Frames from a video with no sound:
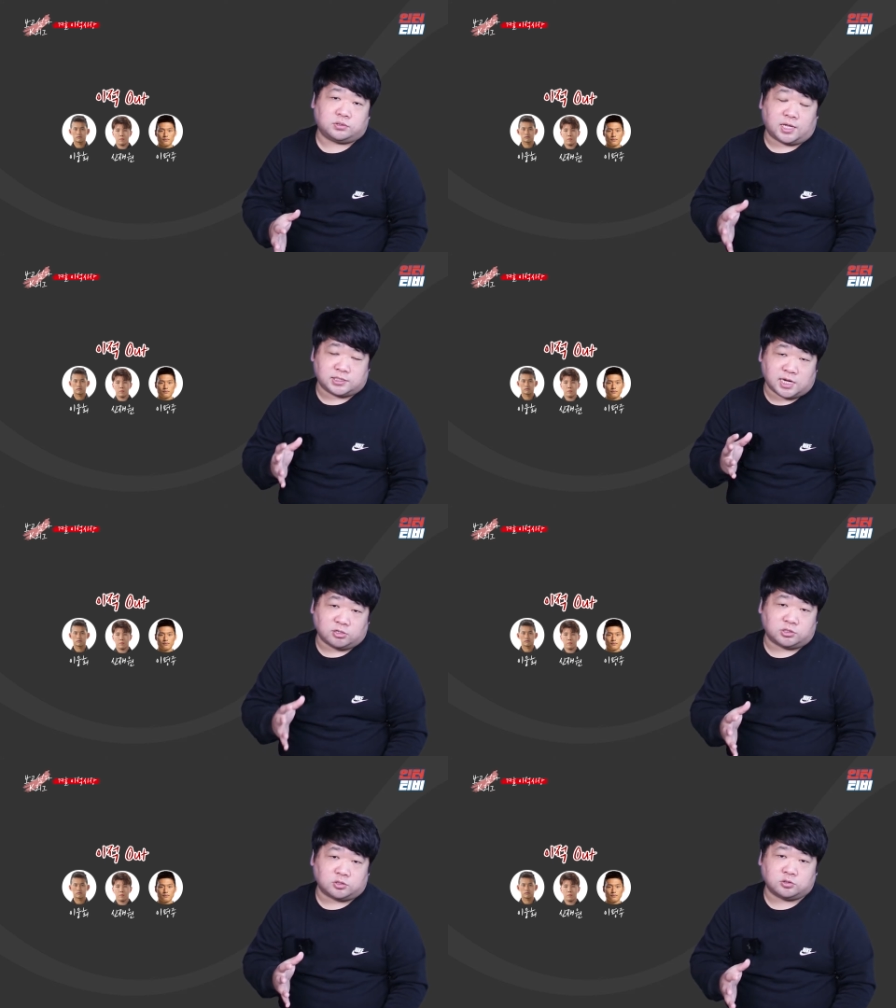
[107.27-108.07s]
대체할
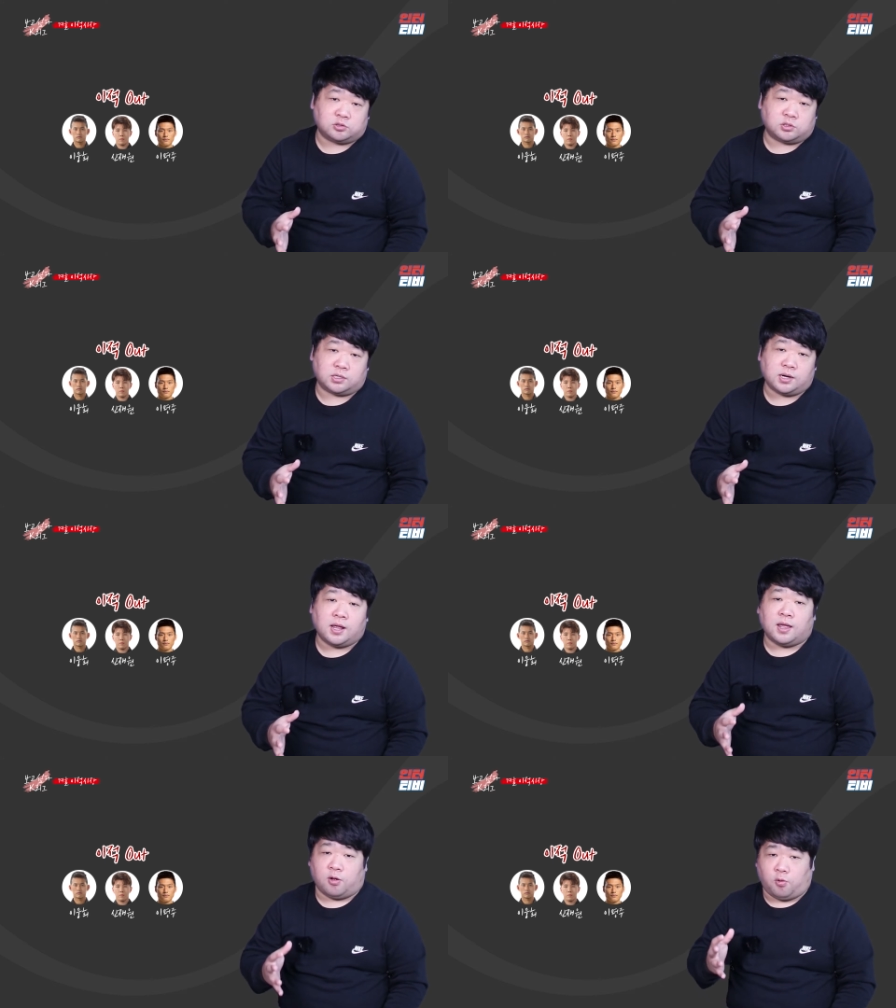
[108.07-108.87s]
수 있는 선수들을
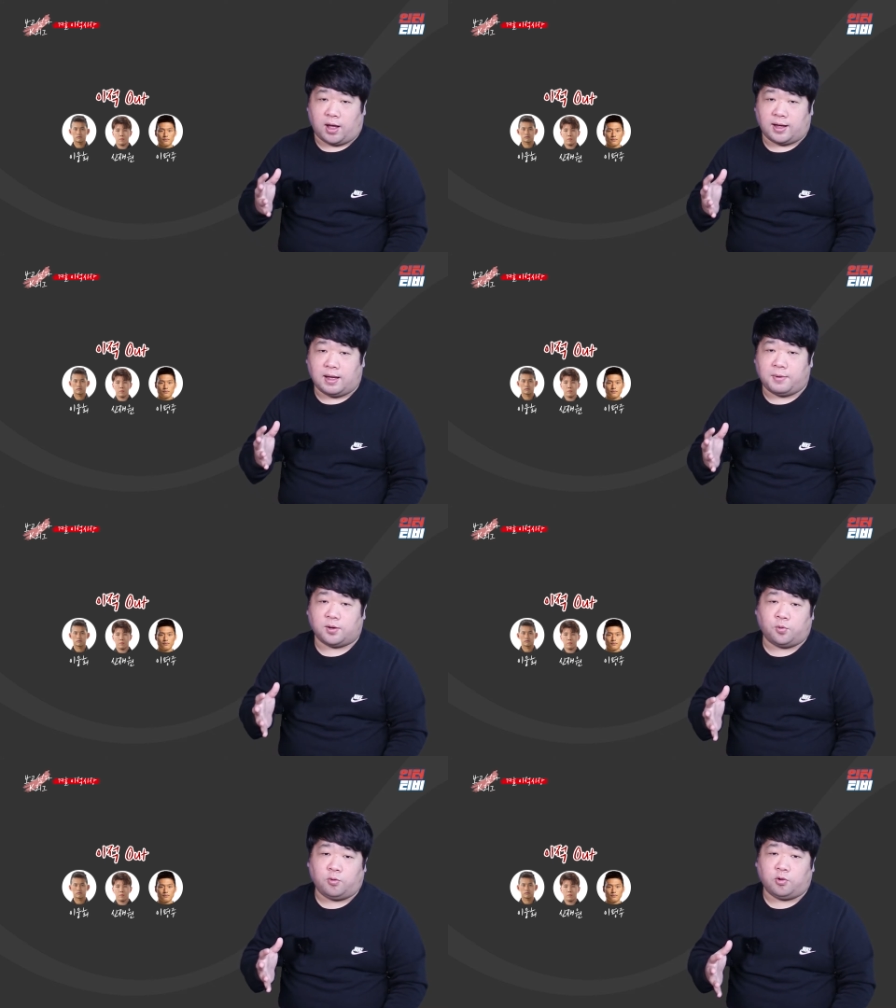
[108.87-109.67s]

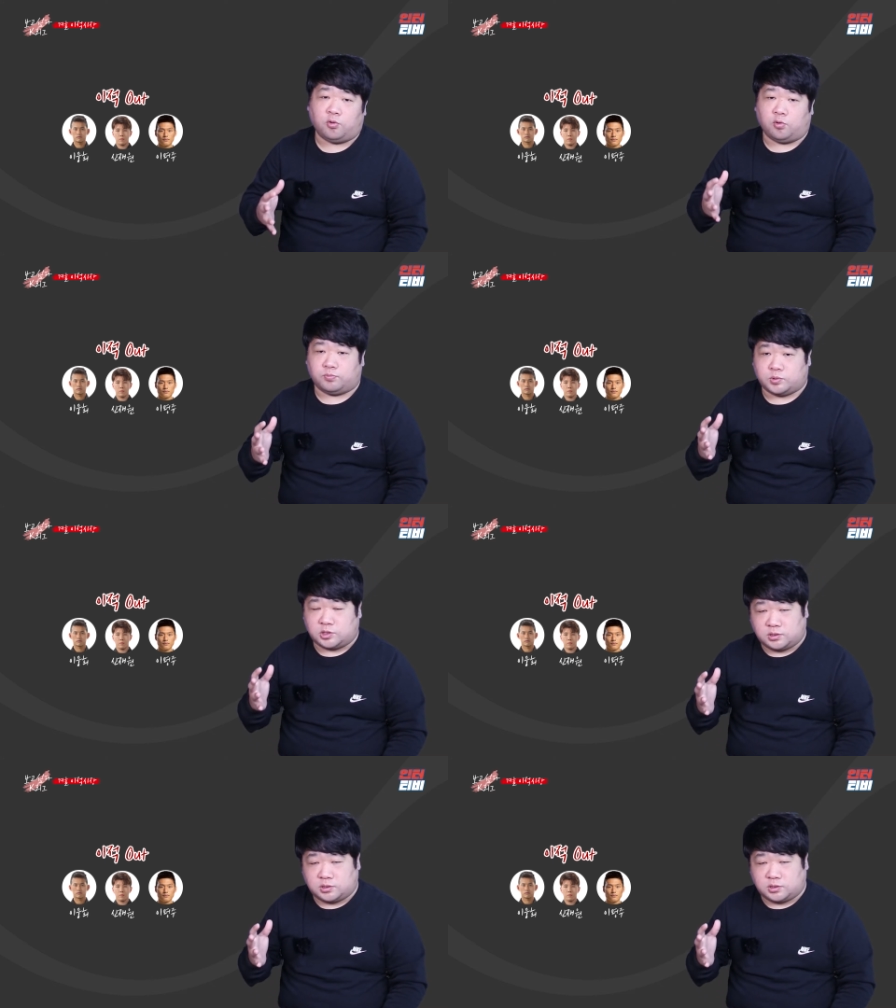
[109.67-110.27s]
과감하고 그리고